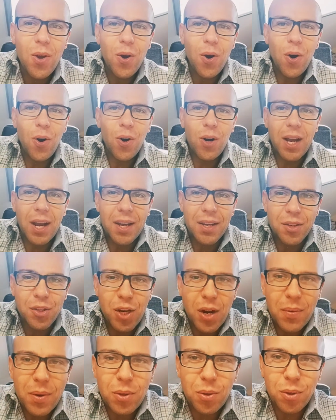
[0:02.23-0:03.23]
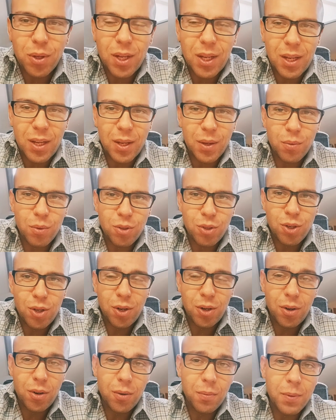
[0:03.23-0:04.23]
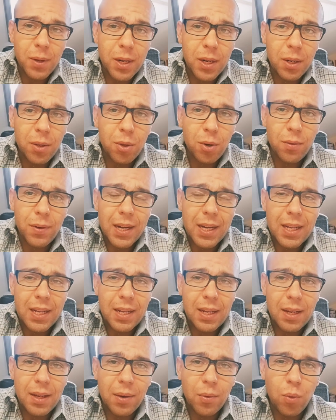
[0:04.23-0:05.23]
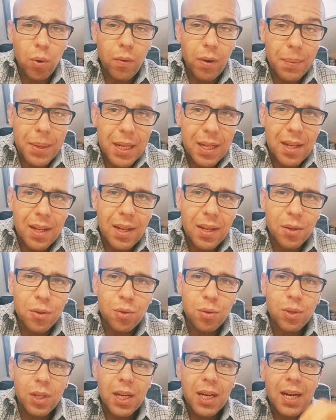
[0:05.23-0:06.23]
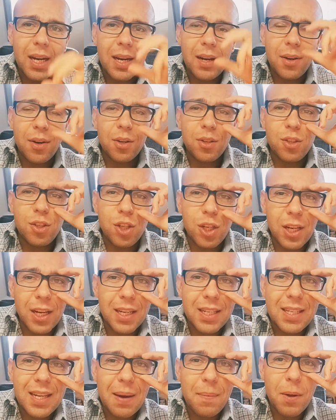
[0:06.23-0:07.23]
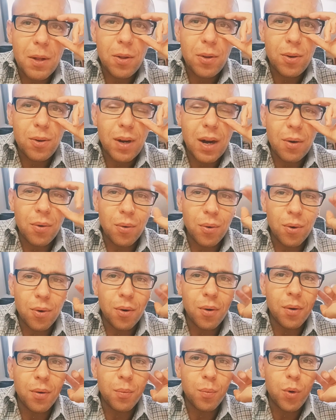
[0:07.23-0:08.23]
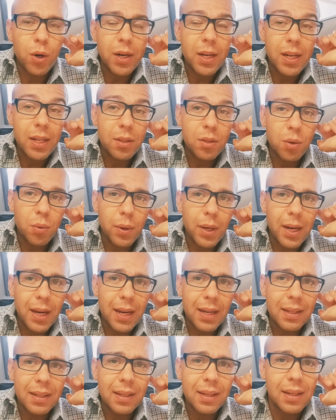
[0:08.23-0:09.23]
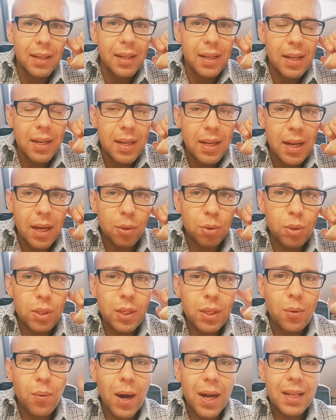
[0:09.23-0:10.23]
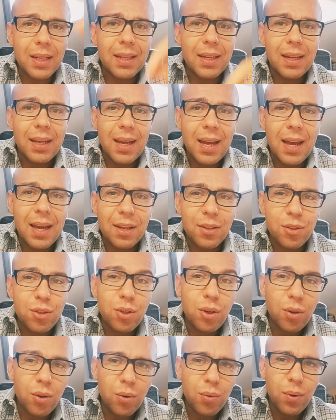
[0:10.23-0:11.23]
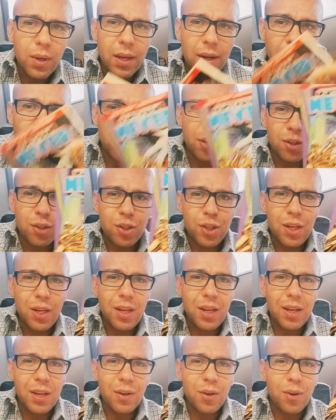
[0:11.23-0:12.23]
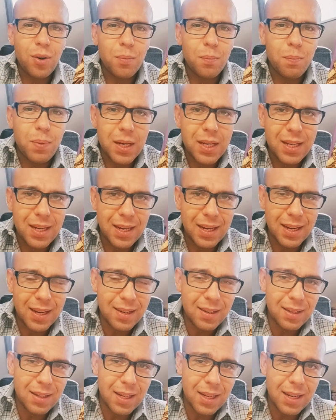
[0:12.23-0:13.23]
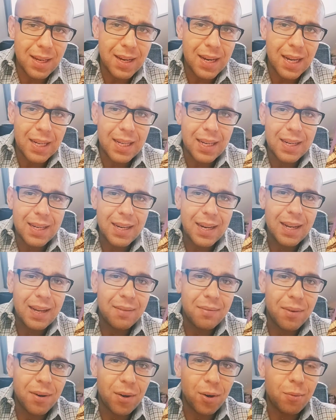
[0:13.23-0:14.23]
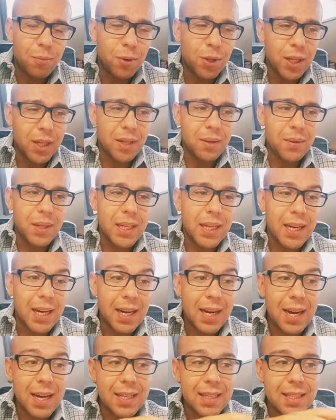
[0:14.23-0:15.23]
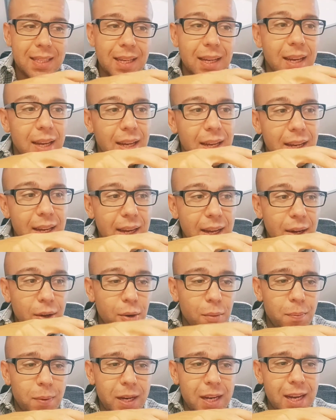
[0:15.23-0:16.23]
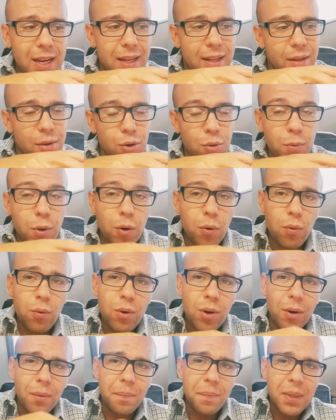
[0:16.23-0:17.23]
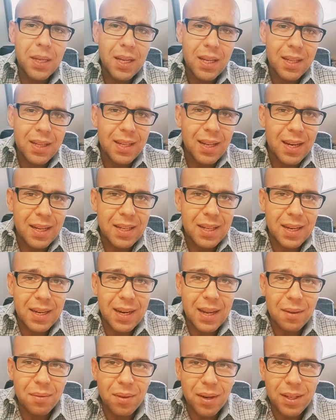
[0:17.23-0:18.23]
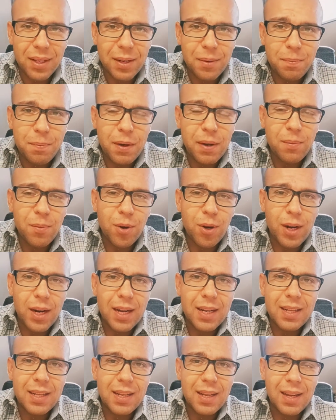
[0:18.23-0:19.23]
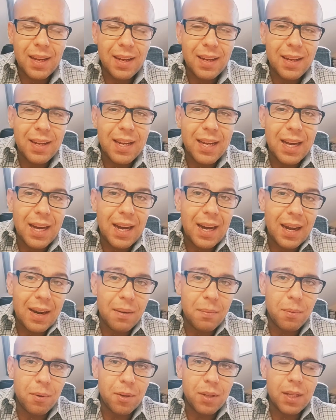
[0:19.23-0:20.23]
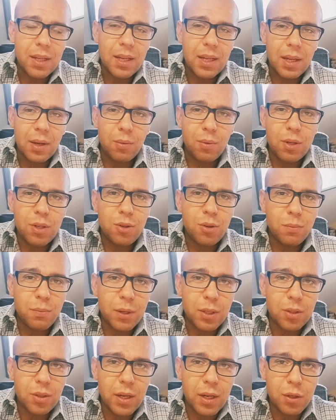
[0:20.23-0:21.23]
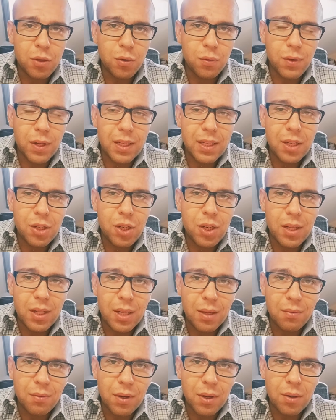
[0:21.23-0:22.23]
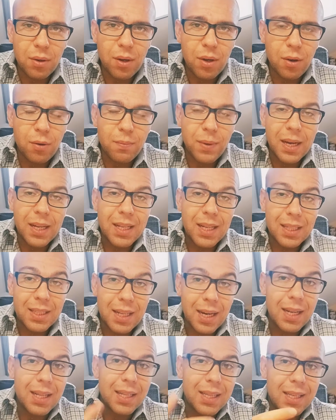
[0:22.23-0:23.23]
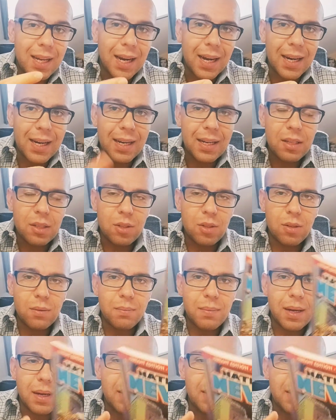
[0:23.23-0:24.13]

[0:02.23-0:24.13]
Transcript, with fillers: Ok, ciao a tutti, buongiorno, ben ritrovati nuovamente sul canale. Oggi è sabato, auguro buon inizio weekend a tutti quanti e sono qui oggi in compagnia di Nathan Never, lo potete vedere, anzi in compagnia del numero uno di Nathan Never, del primo grande albo di questo personaggio fantascientifico che ormai da 30 anni, insomma,